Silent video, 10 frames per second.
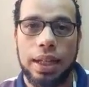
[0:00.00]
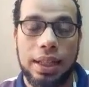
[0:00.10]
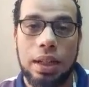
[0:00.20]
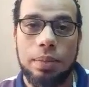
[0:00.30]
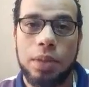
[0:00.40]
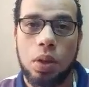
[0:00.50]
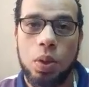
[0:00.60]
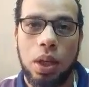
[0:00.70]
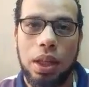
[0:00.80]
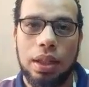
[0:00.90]
يعني ايه I'm
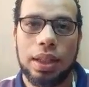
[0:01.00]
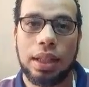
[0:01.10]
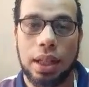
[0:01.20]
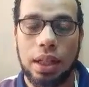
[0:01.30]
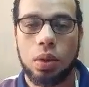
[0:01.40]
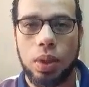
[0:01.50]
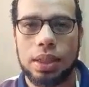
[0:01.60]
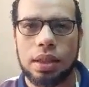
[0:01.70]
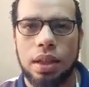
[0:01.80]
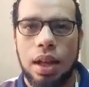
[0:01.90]
doing well يعني انا
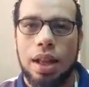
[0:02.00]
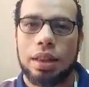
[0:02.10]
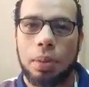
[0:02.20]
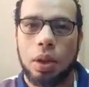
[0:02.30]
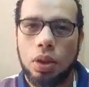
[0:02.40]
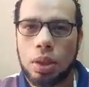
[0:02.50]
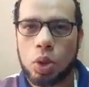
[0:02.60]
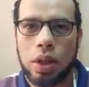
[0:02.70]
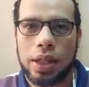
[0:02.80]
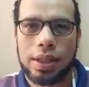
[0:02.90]
كويس طب لو انت
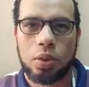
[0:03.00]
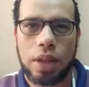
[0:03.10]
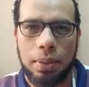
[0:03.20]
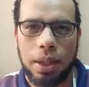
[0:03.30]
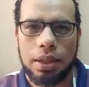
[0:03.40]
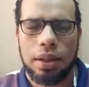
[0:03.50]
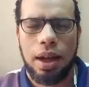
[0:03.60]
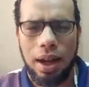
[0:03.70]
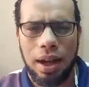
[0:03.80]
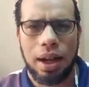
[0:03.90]
مش كويس او تعبان
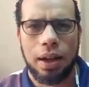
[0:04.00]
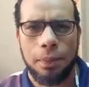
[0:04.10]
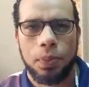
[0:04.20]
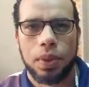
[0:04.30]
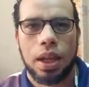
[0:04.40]
ها